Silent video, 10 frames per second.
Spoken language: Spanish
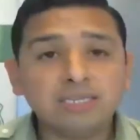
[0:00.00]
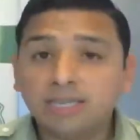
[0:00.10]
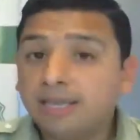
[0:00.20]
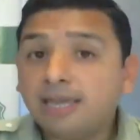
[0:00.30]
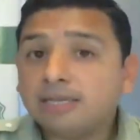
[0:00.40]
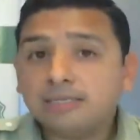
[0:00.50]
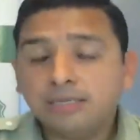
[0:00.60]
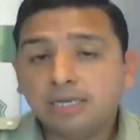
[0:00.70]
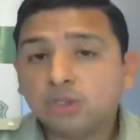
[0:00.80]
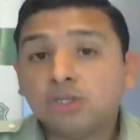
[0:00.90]
de siete
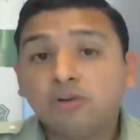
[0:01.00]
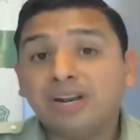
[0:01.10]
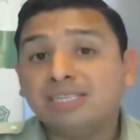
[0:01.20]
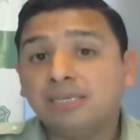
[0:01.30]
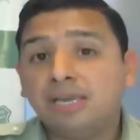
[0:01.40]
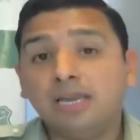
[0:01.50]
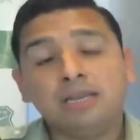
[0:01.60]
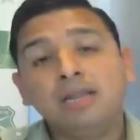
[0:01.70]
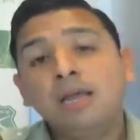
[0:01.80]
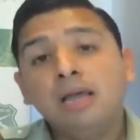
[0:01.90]
días y eso se lo van a
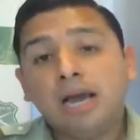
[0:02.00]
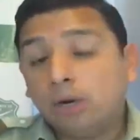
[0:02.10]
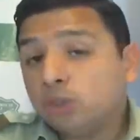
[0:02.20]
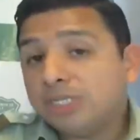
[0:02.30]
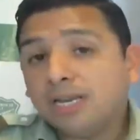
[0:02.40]
exigir, a no